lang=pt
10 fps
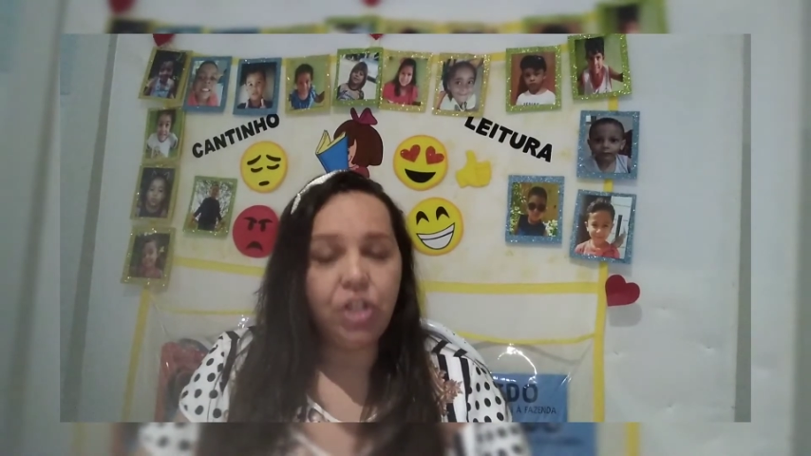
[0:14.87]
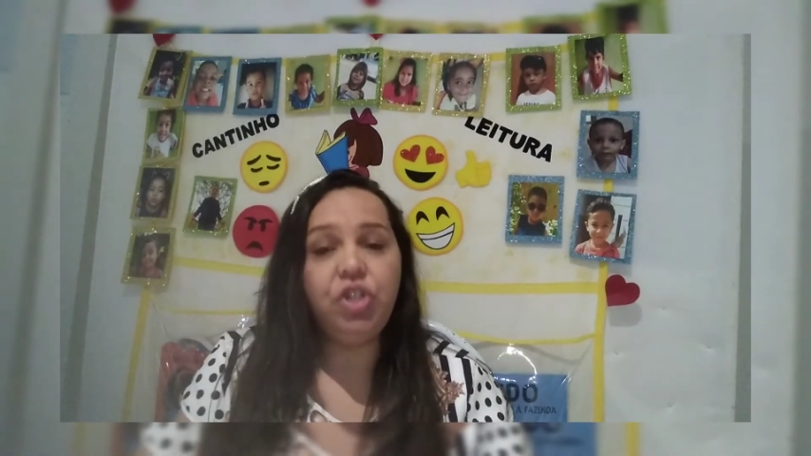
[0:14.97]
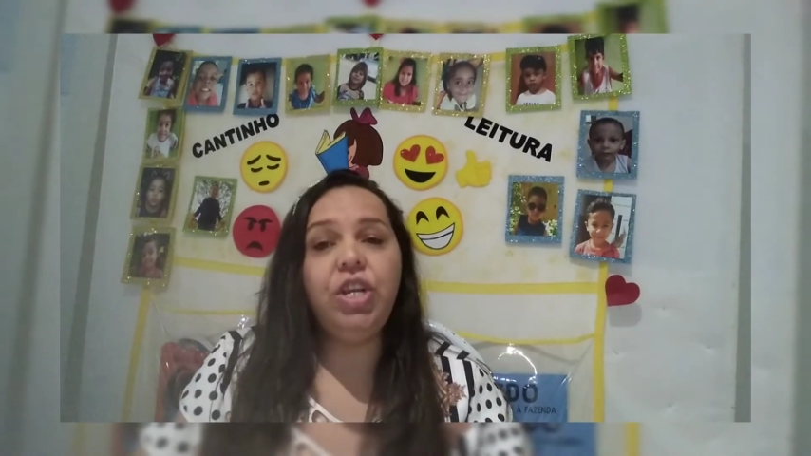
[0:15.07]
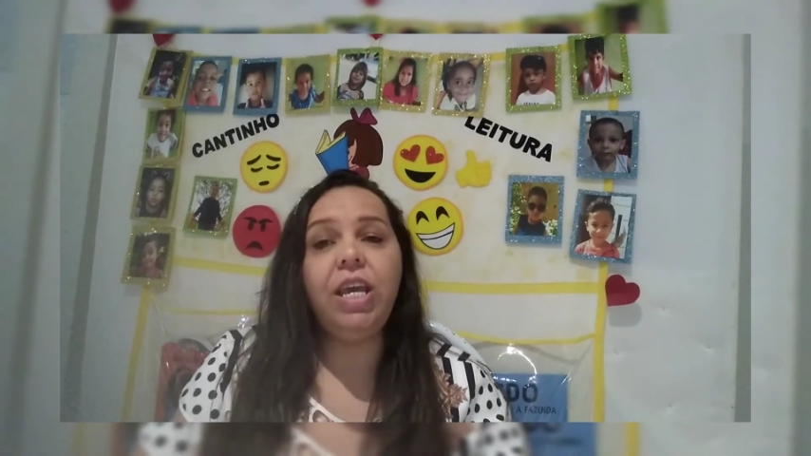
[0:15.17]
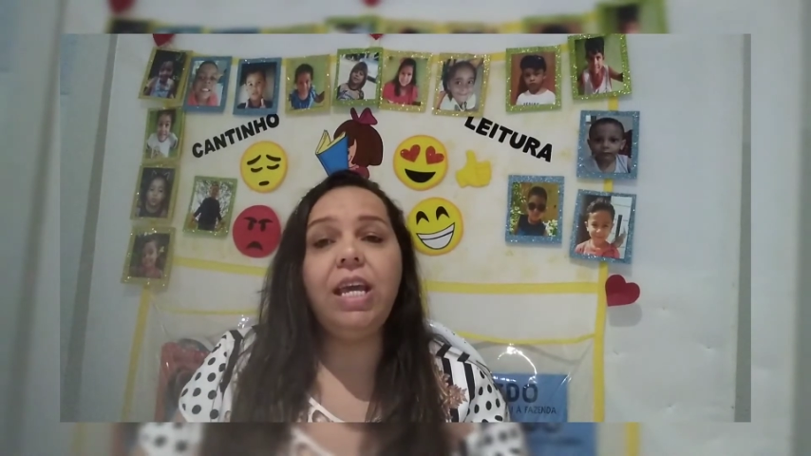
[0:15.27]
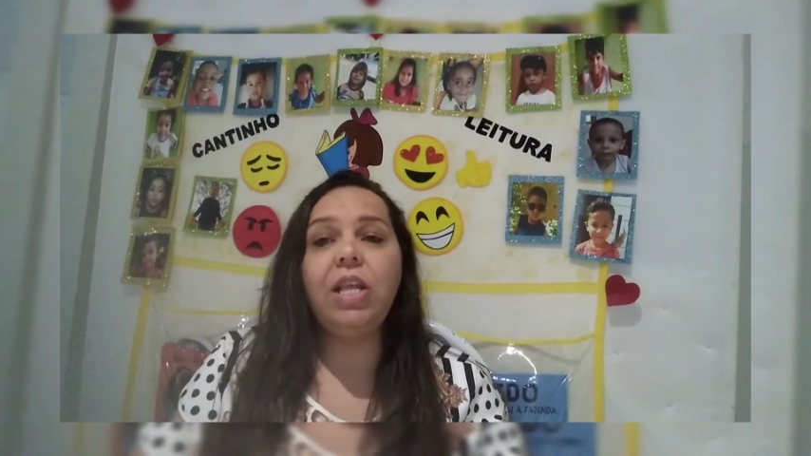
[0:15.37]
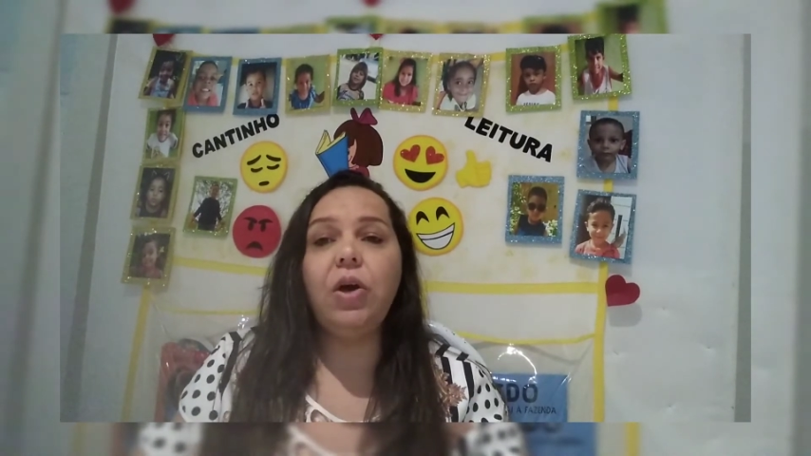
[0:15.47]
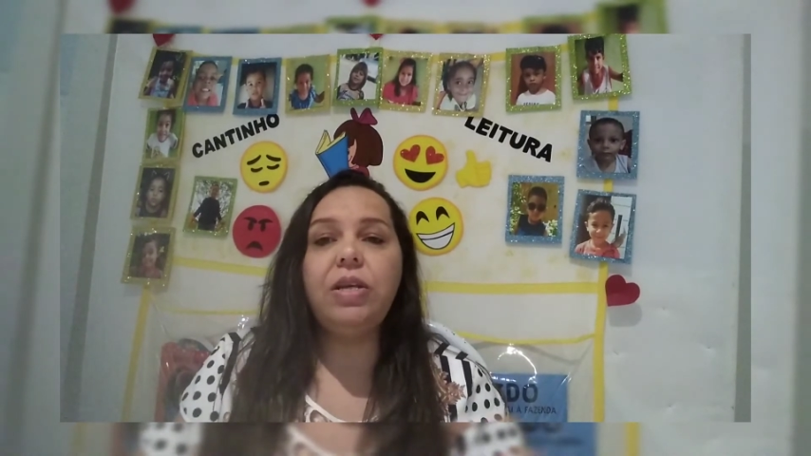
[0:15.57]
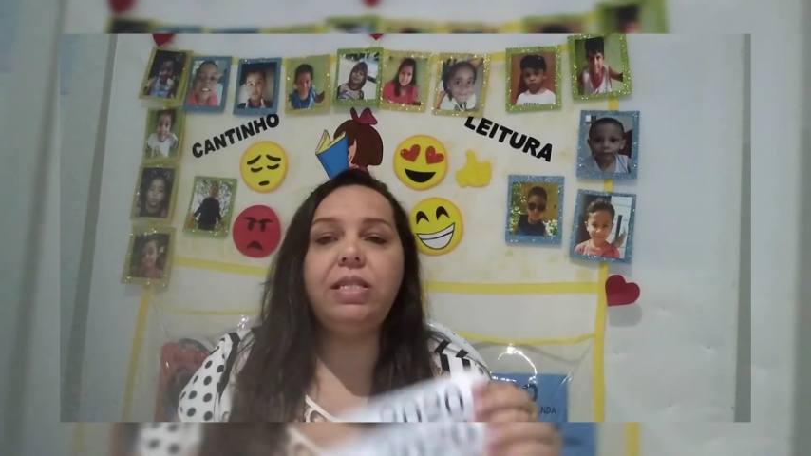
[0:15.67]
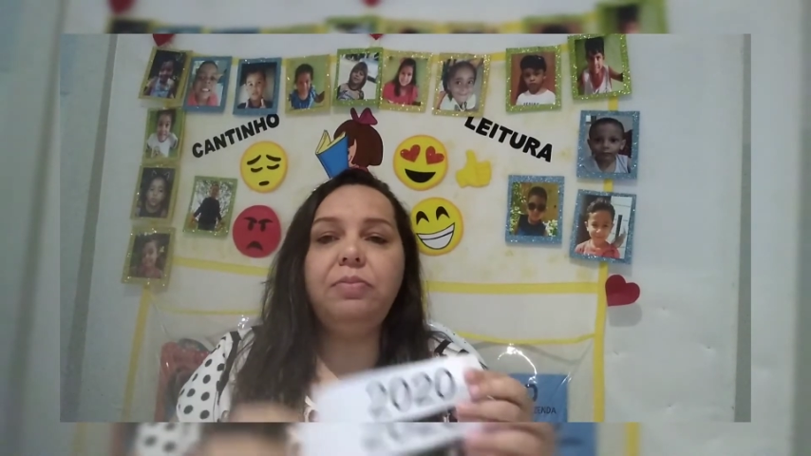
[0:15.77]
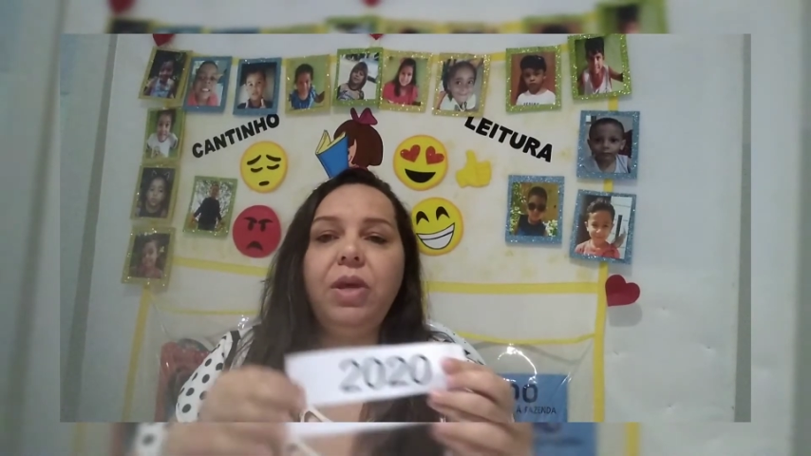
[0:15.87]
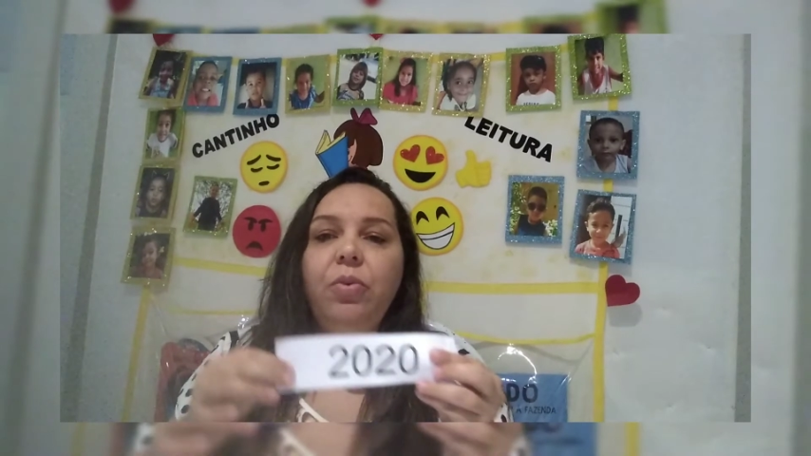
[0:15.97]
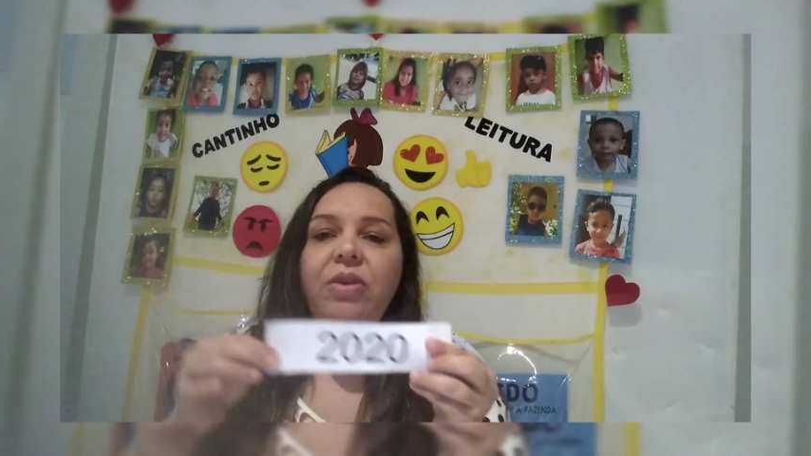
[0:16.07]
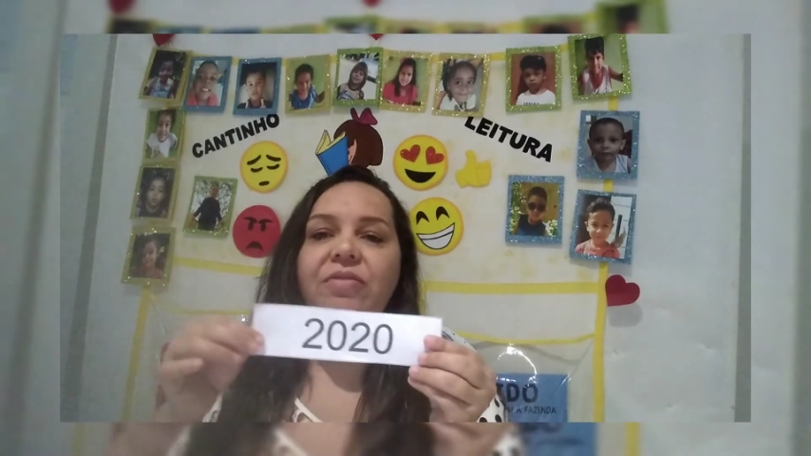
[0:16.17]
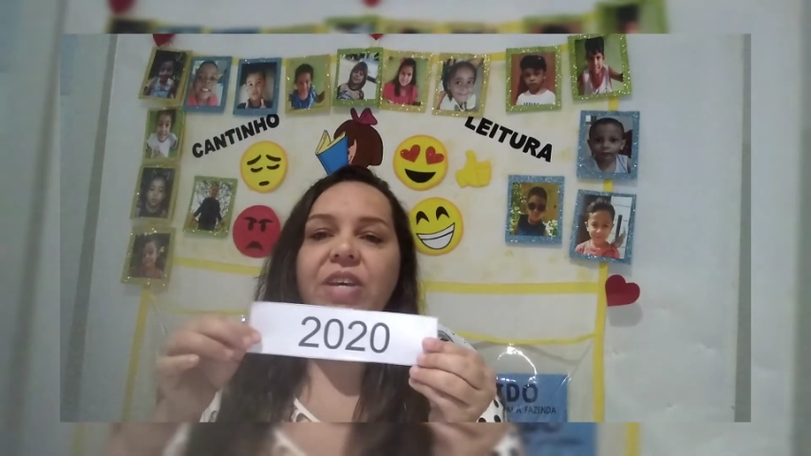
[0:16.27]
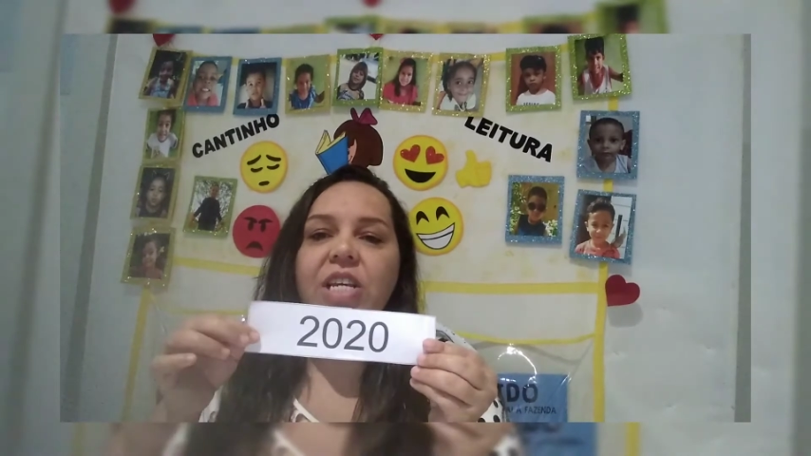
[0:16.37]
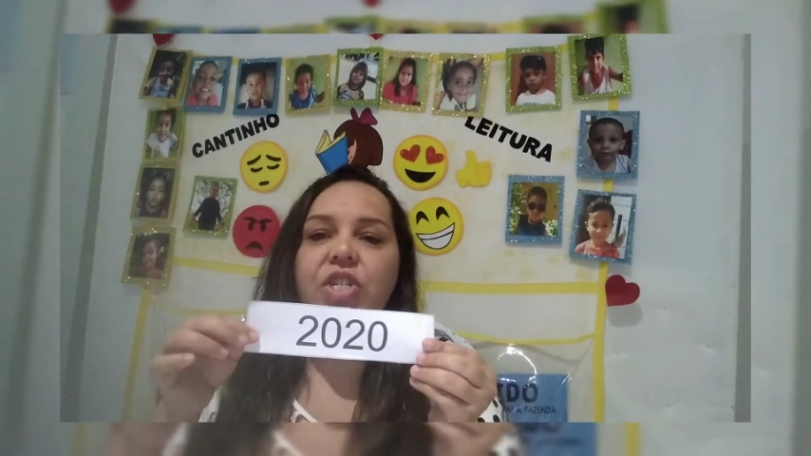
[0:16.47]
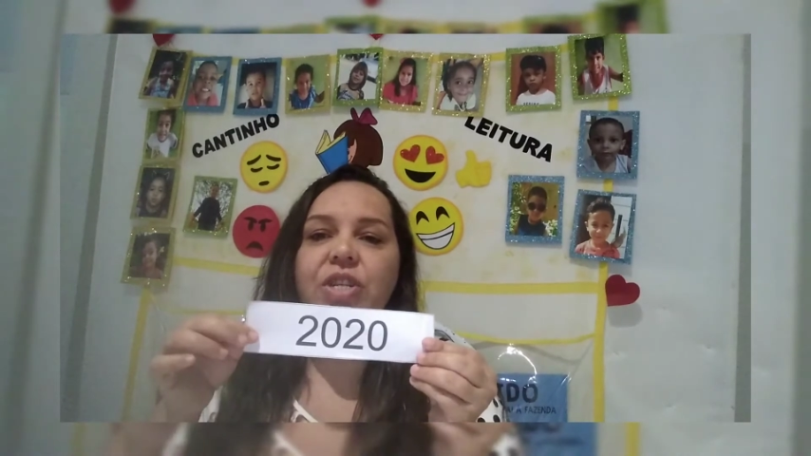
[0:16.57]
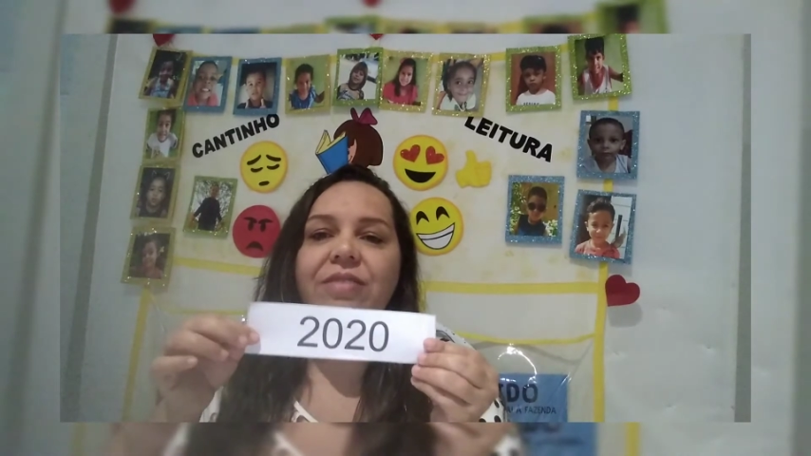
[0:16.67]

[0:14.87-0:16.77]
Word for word: de 2020,